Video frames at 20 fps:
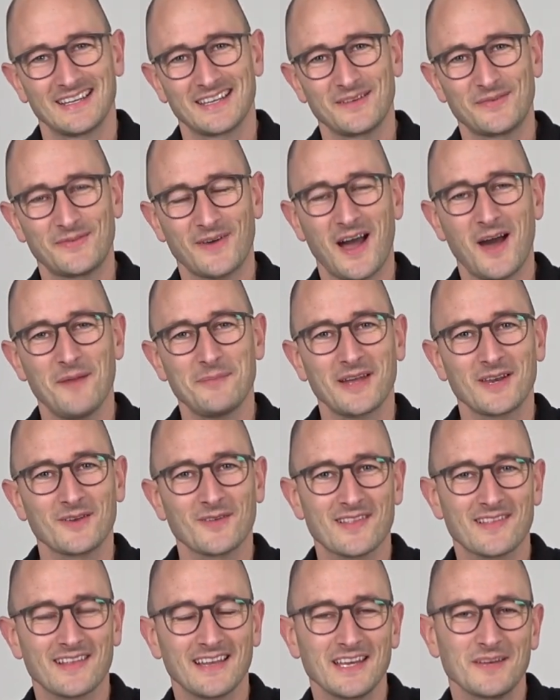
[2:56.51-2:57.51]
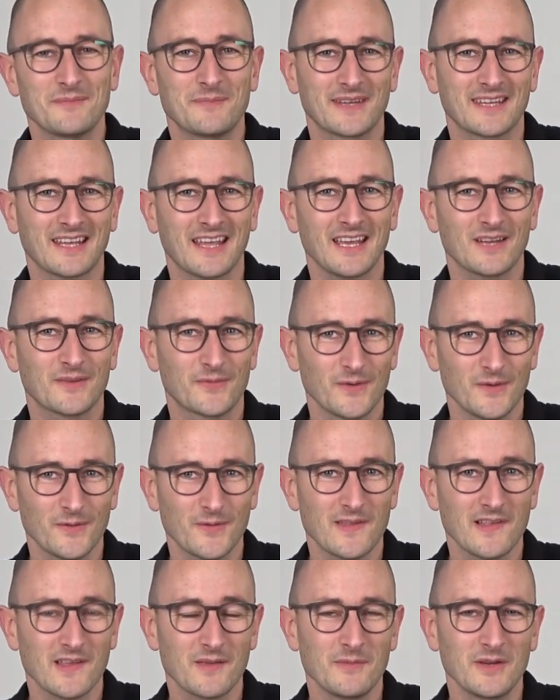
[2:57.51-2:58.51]
Die Verarbeitungszeit beträgt
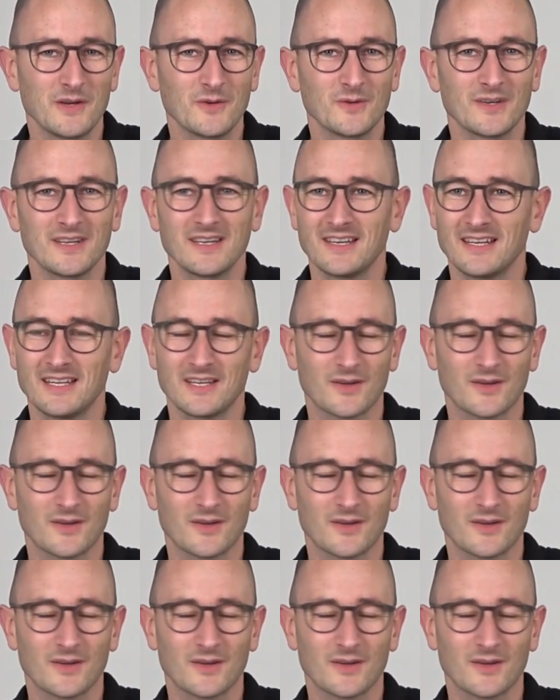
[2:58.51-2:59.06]
50 Minuten,